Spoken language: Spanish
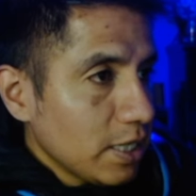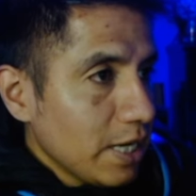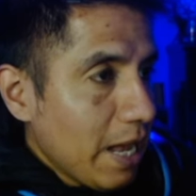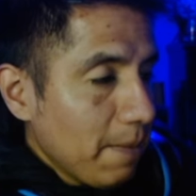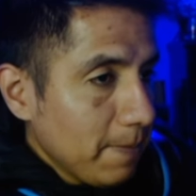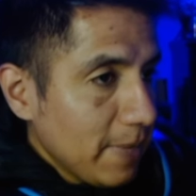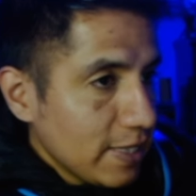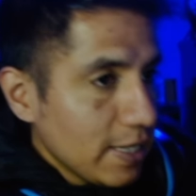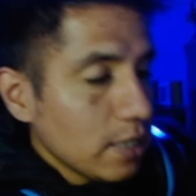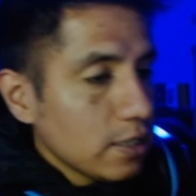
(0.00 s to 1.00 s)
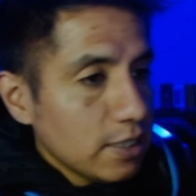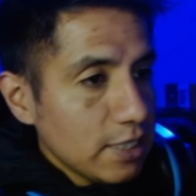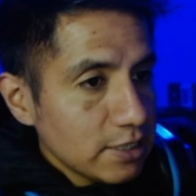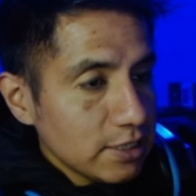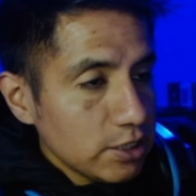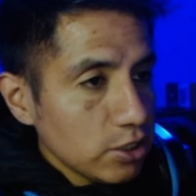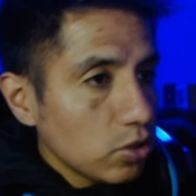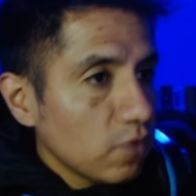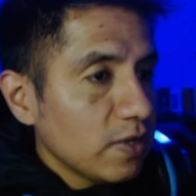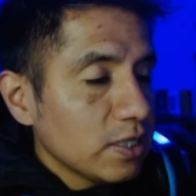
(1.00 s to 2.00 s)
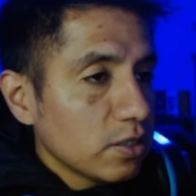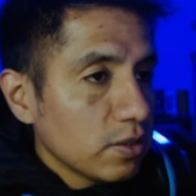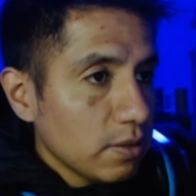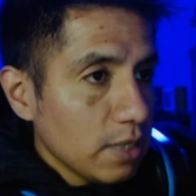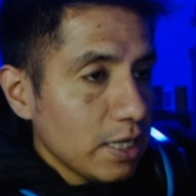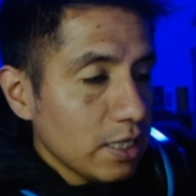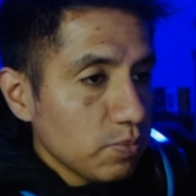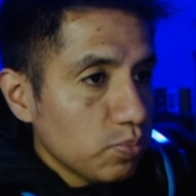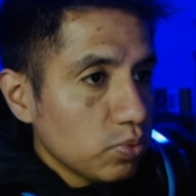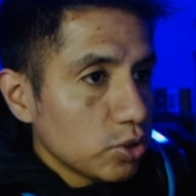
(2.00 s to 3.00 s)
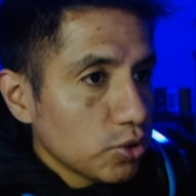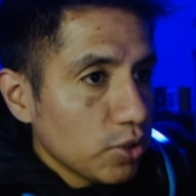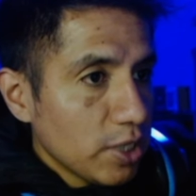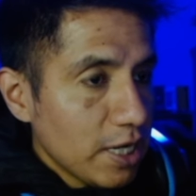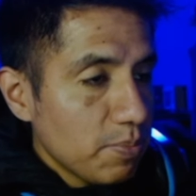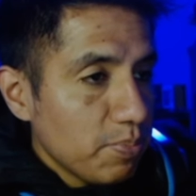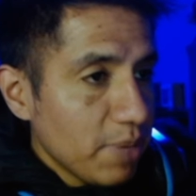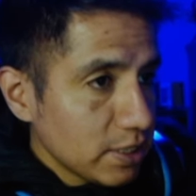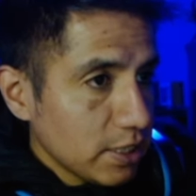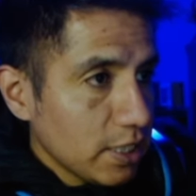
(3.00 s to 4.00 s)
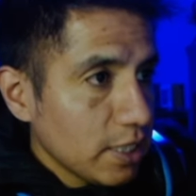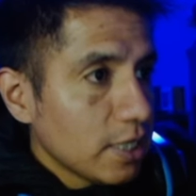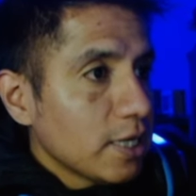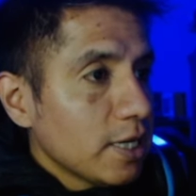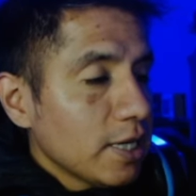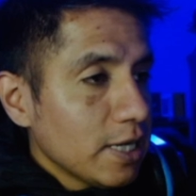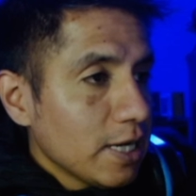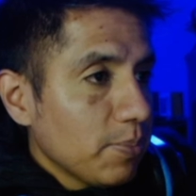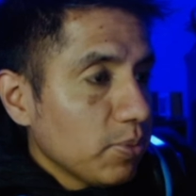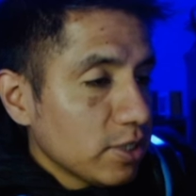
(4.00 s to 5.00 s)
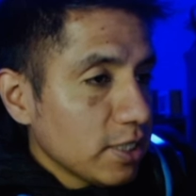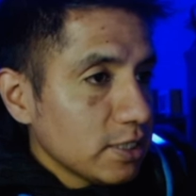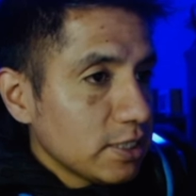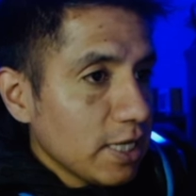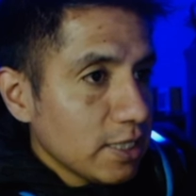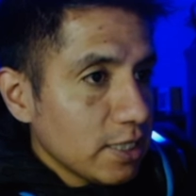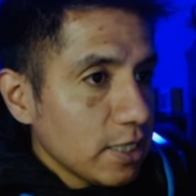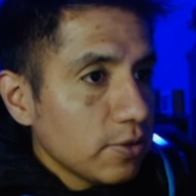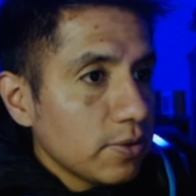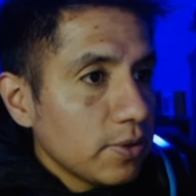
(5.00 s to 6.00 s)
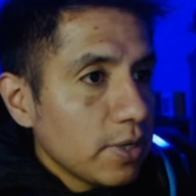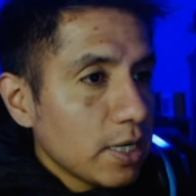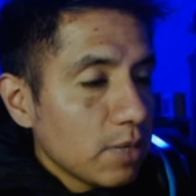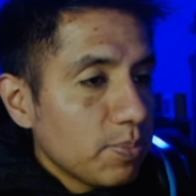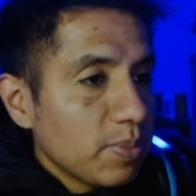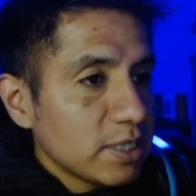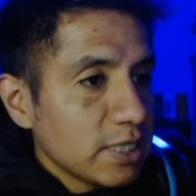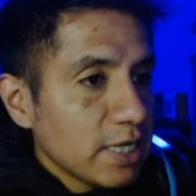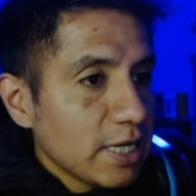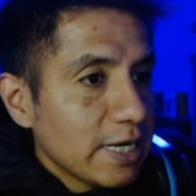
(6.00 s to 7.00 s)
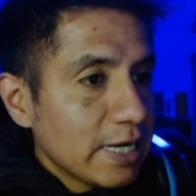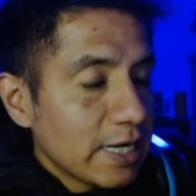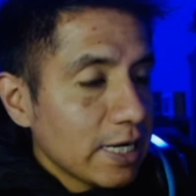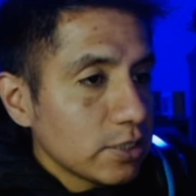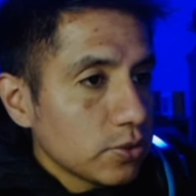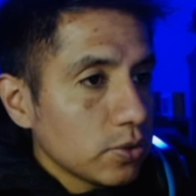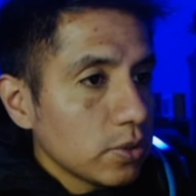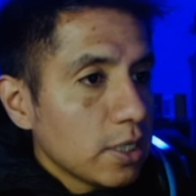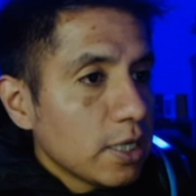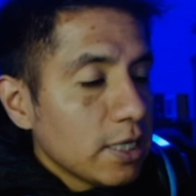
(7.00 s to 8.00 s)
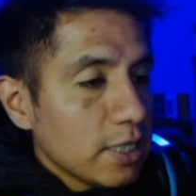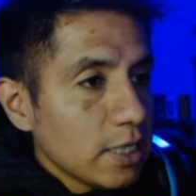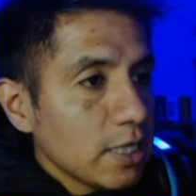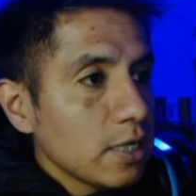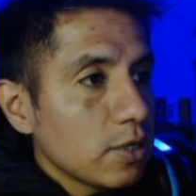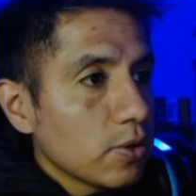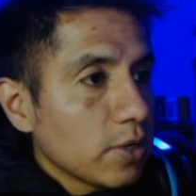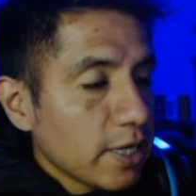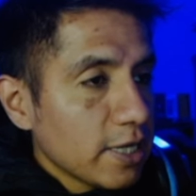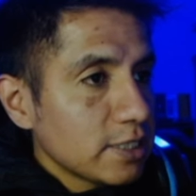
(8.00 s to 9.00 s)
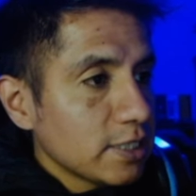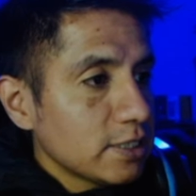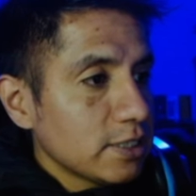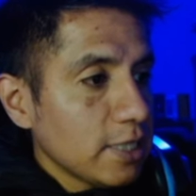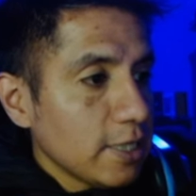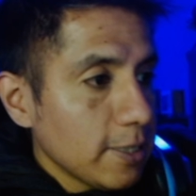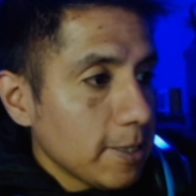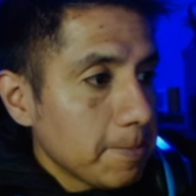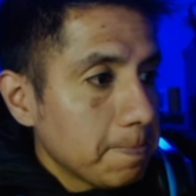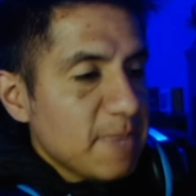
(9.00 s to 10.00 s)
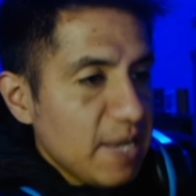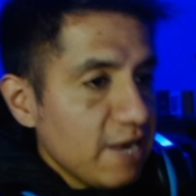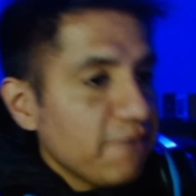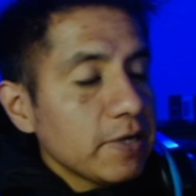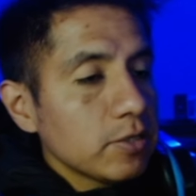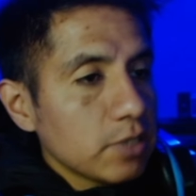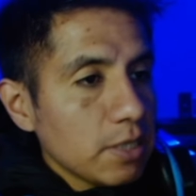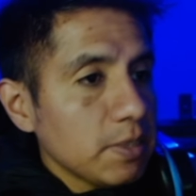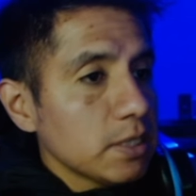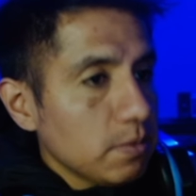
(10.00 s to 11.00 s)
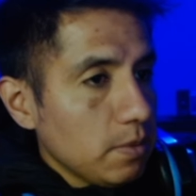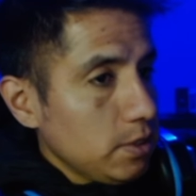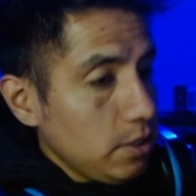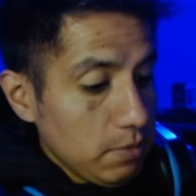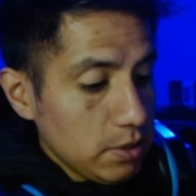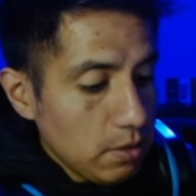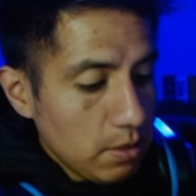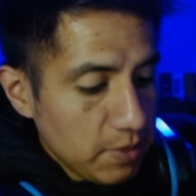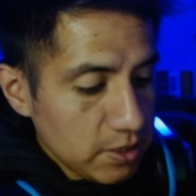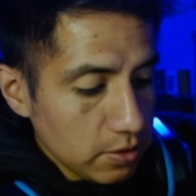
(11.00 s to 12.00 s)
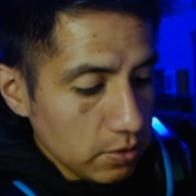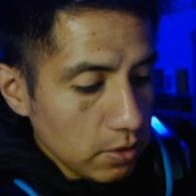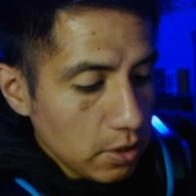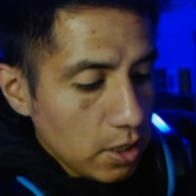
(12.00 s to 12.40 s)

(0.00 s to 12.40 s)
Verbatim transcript: la media de este ciclo. Falta todavía el impulso en el pase, en la potencia de tiro, en el pase raso y lo que es este... El efecto también se me, se me estaba pasando.